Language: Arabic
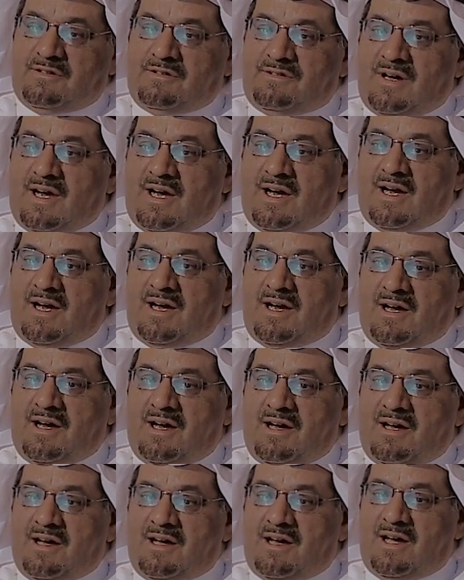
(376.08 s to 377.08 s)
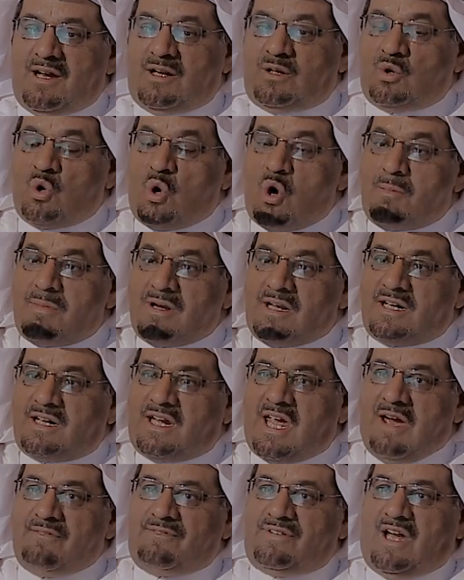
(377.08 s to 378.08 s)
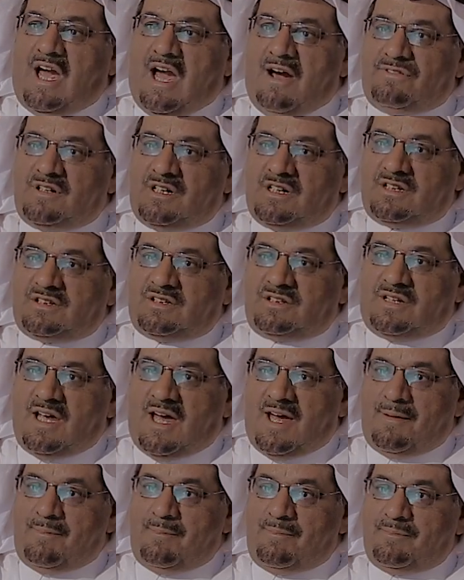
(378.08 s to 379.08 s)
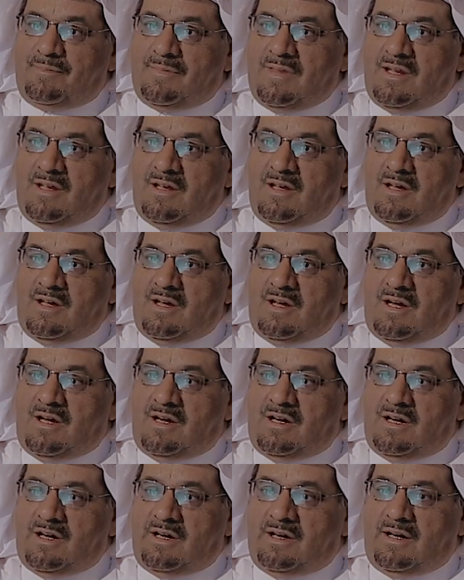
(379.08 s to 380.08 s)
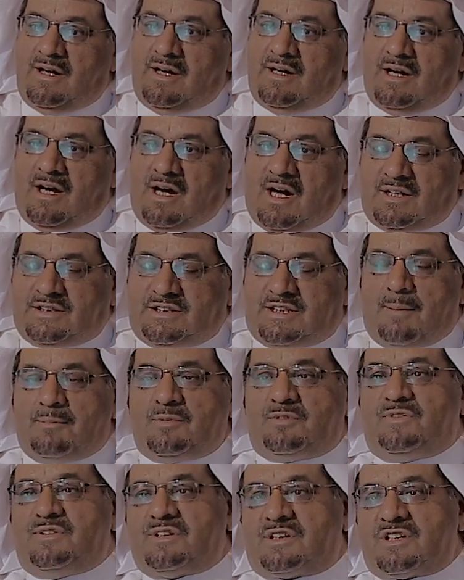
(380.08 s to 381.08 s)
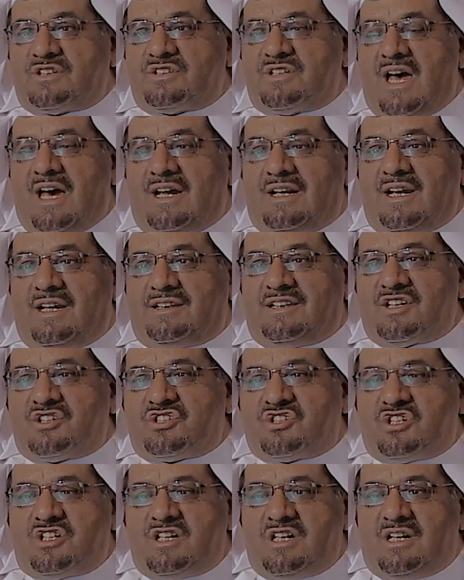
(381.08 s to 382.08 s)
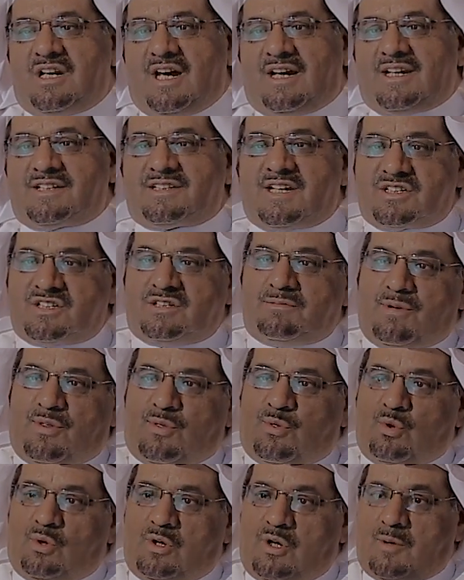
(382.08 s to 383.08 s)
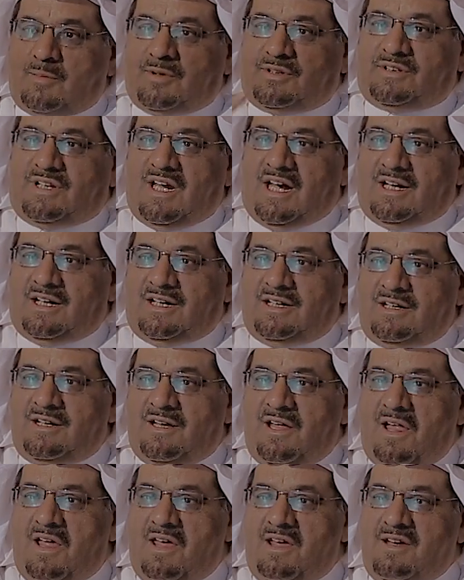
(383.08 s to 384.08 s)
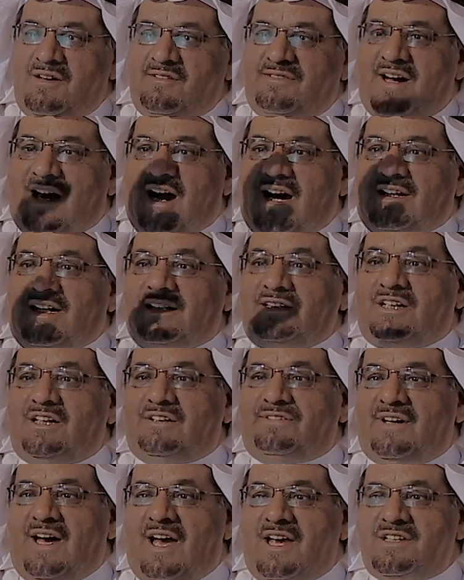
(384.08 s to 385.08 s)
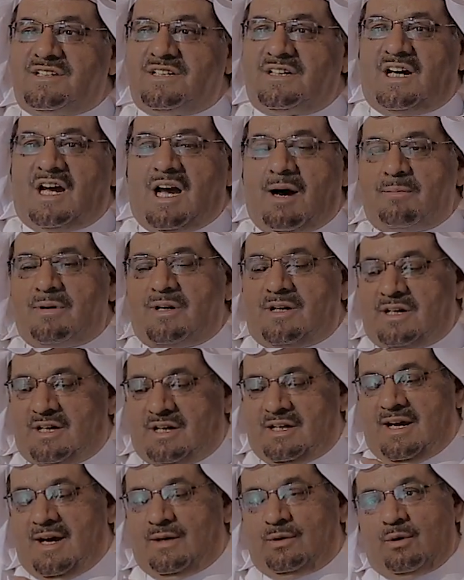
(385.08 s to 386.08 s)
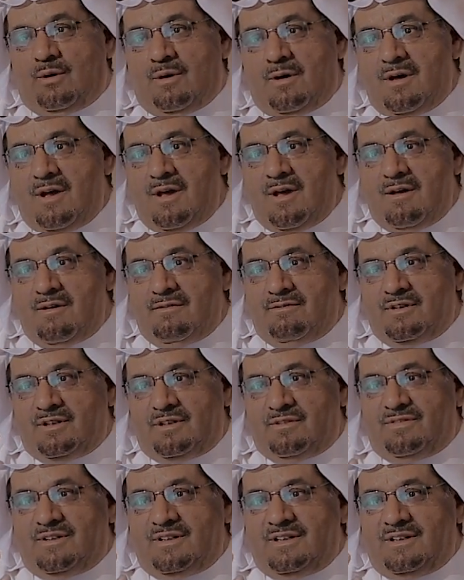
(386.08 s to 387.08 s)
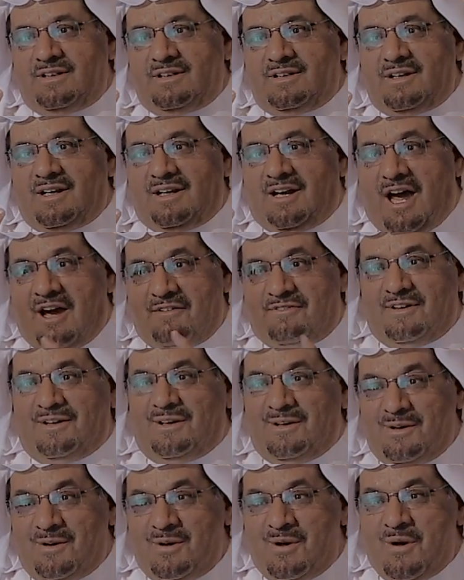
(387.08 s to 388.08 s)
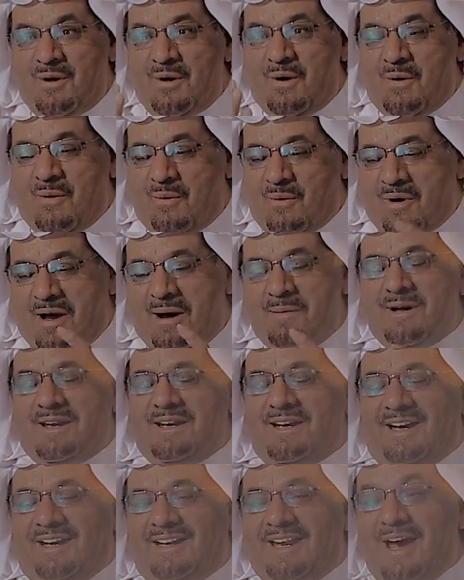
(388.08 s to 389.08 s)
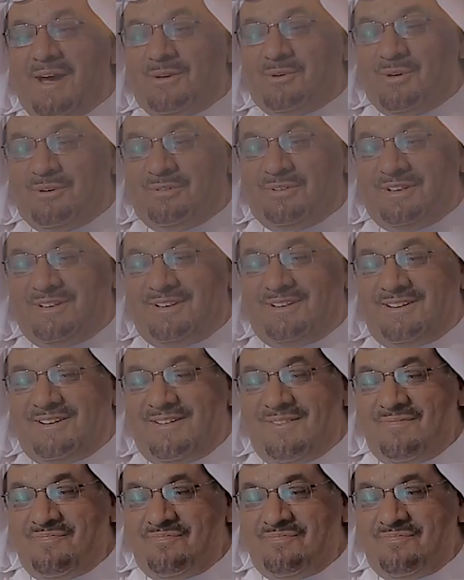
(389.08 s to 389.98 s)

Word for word: فاليوم اللي كان في حفل الاختتام قدمت في الرسالة تسجيل على أساس نبثه اليوم التالي فأعلنت الفائزين قبل إعلانه في, في الحفل وقبل إعلانه في